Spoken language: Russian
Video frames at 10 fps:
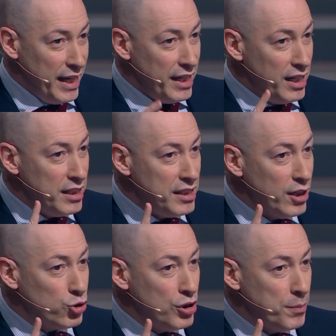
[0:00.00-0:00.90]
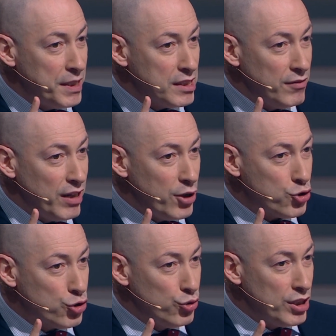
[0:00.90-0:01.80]
Или те, кто не представляют,
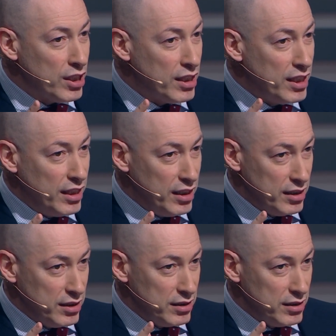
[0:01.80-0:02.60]
что это, три.